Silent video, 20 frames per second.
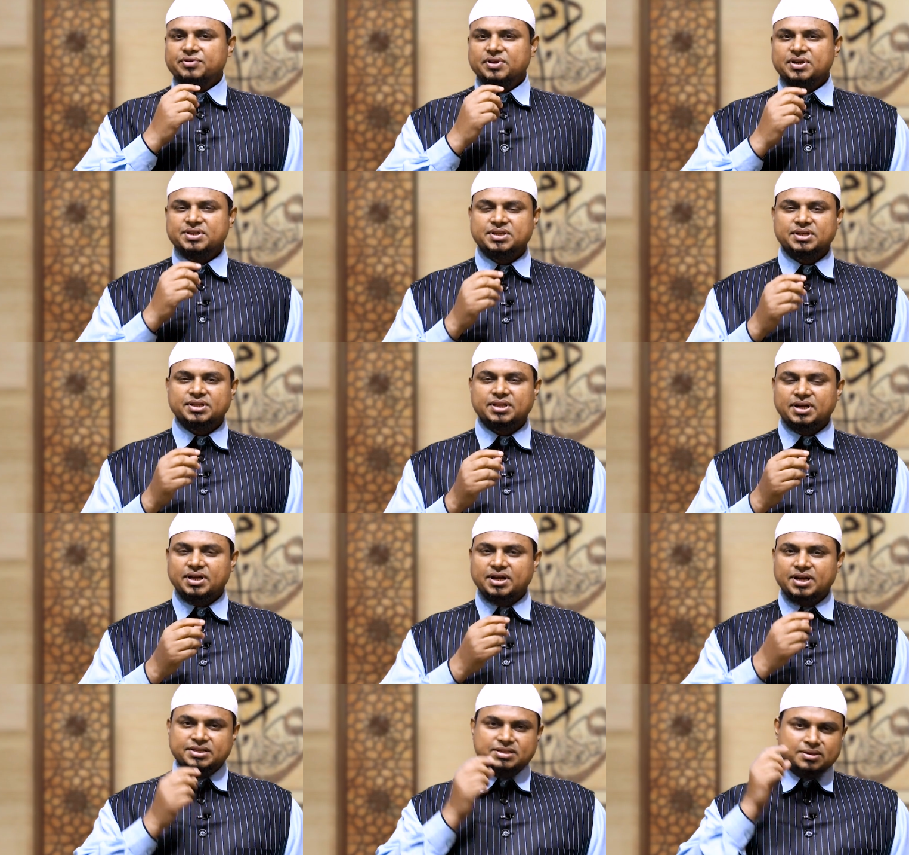फिर इसी
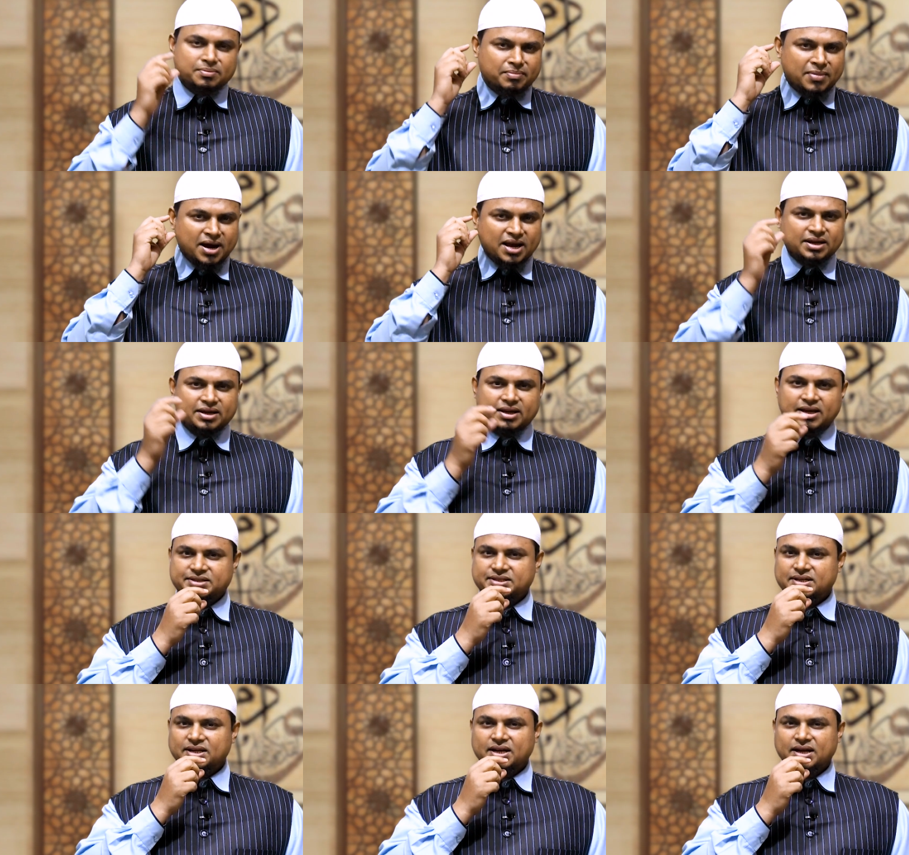तरीके से माइक
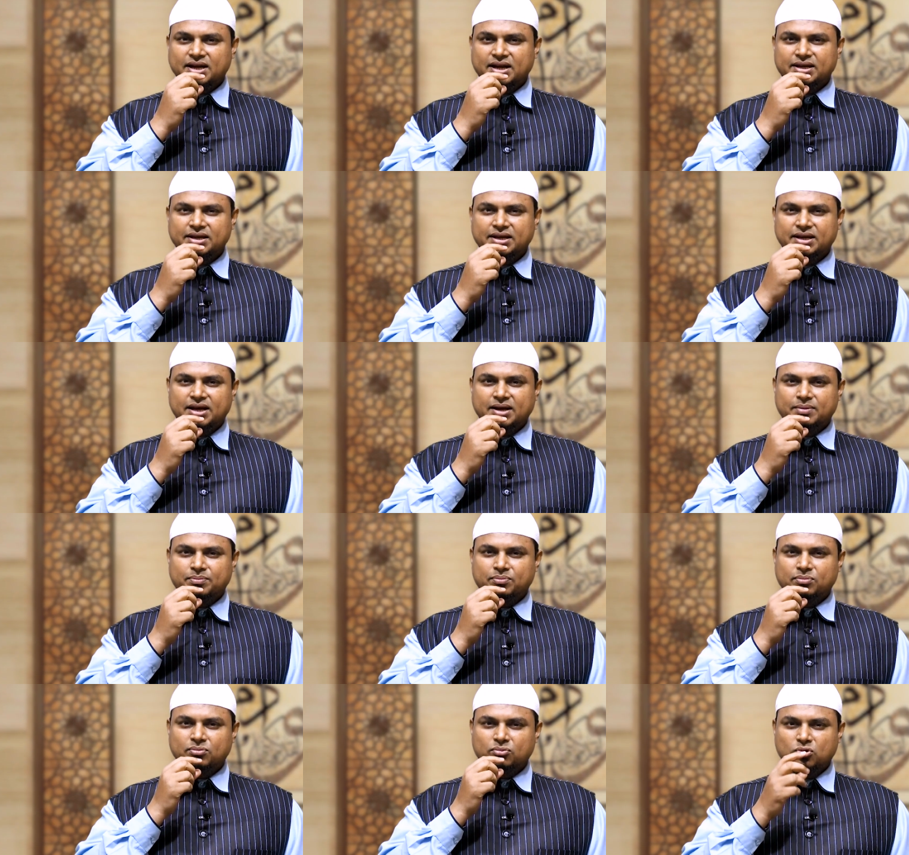कैसे लगाएंगे
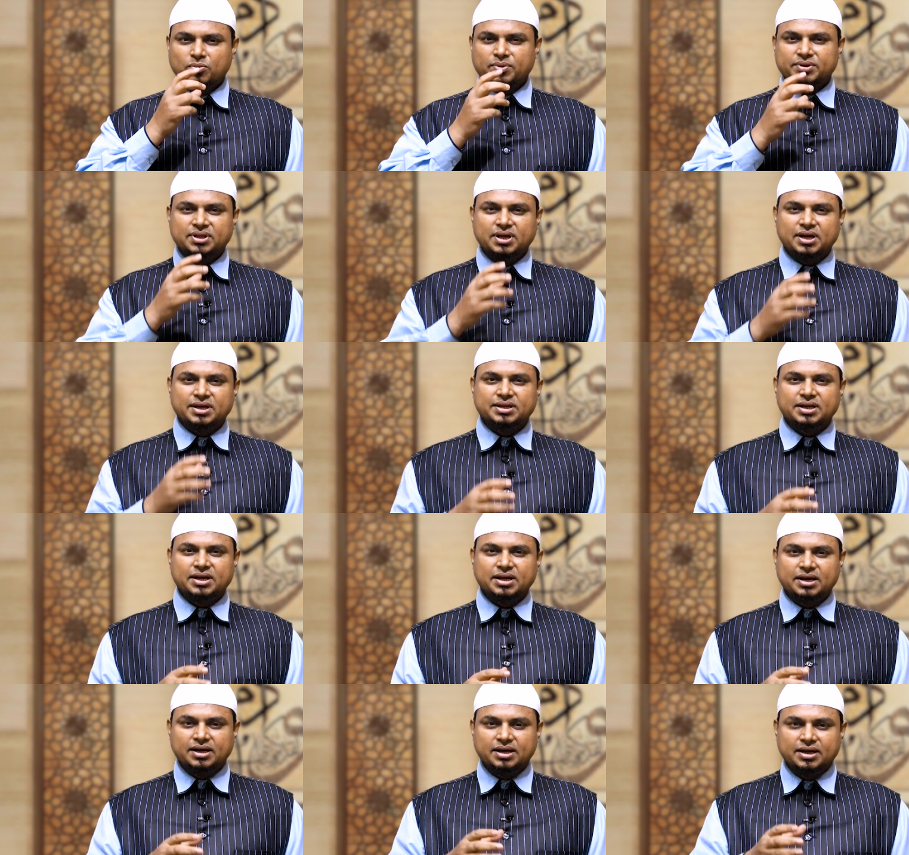आप वो बताया
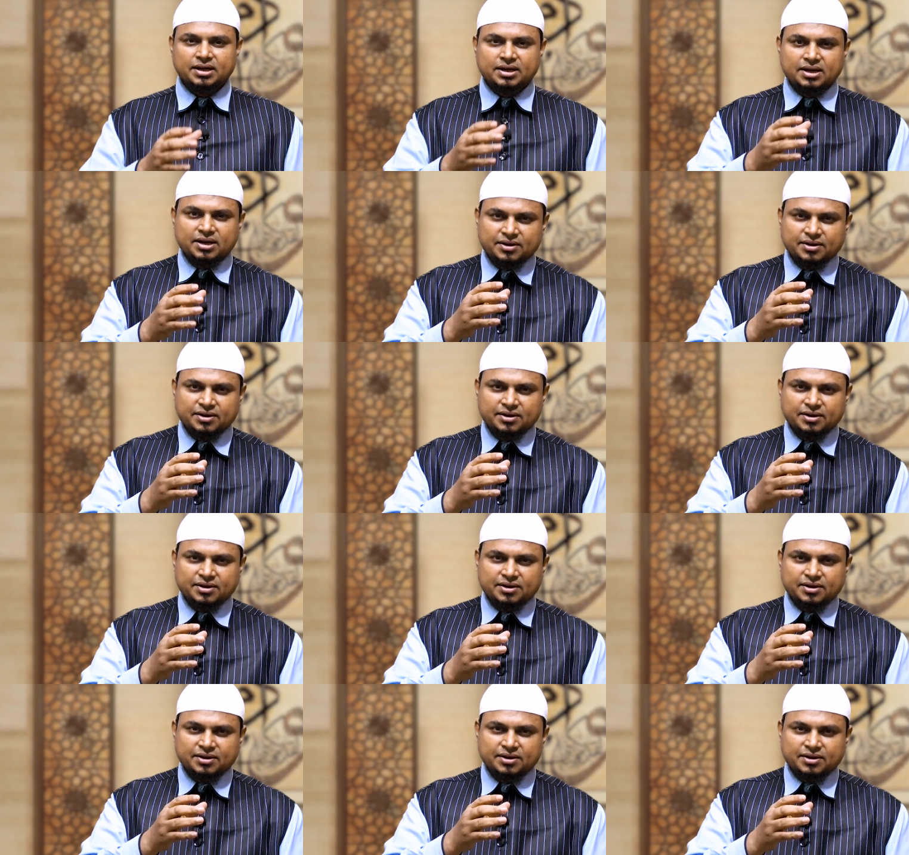जाएगा